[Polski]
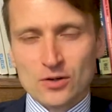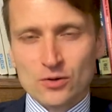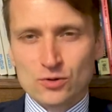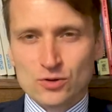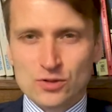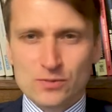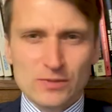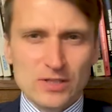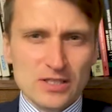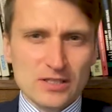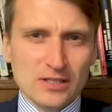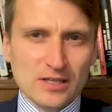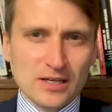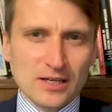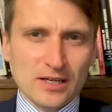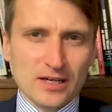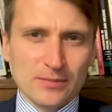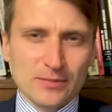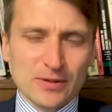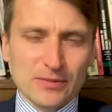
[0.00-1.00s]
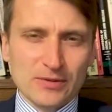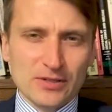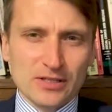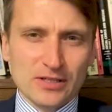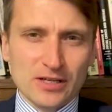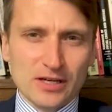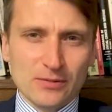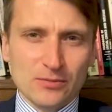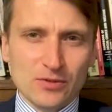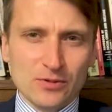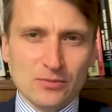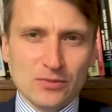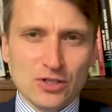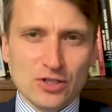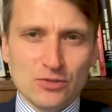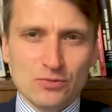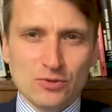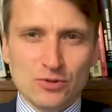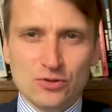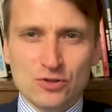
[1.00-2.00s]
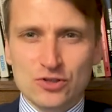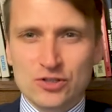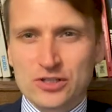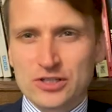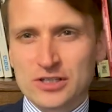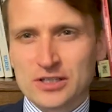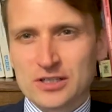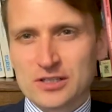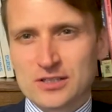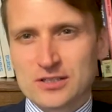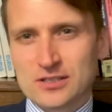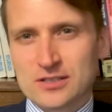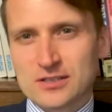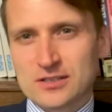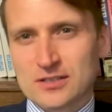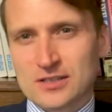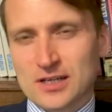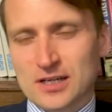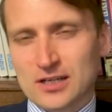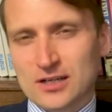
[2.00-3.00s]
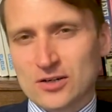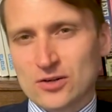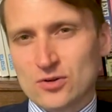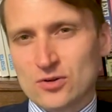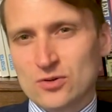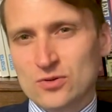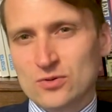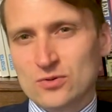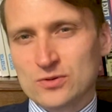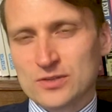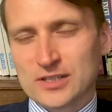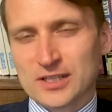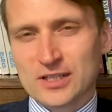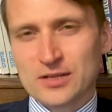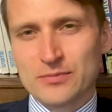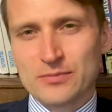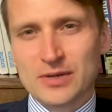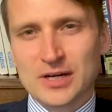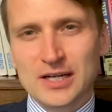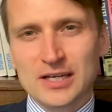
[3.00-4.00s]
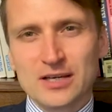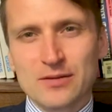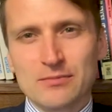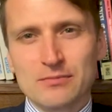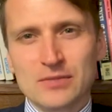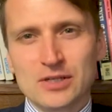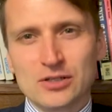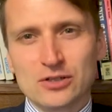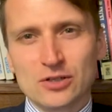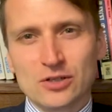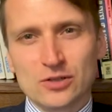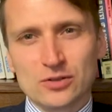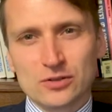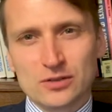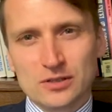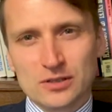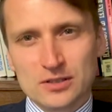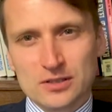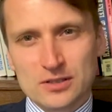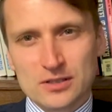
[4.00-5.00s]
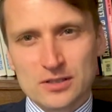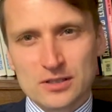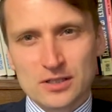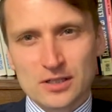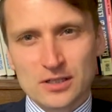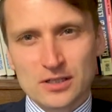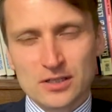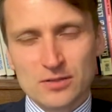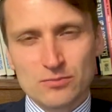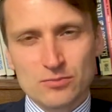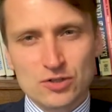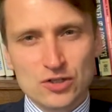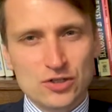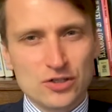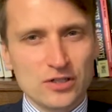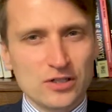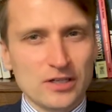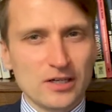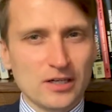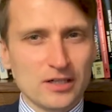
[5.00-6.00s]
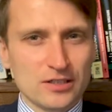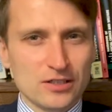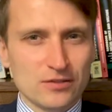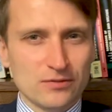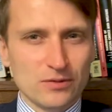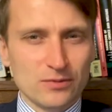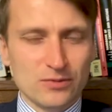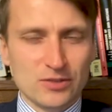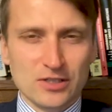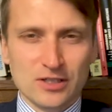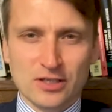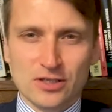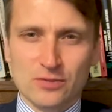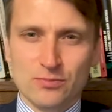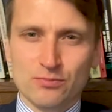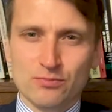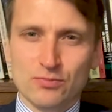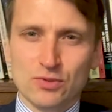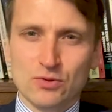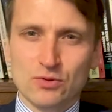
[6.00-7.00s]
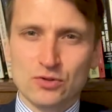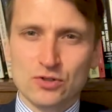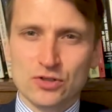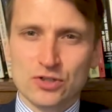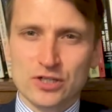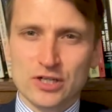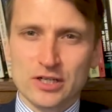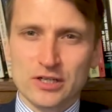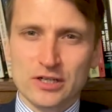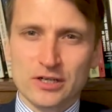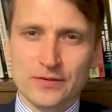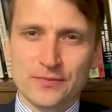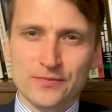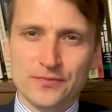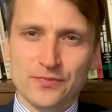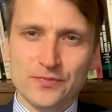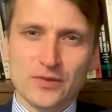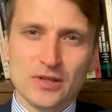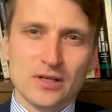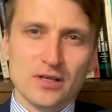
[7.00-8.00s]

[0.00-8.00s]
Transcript: U Smitha, jak pamiętamy, mieliśmy do czynienia z, taką, z takim brakiem metody, z takim przyczynkarstwem, z takim połączeniem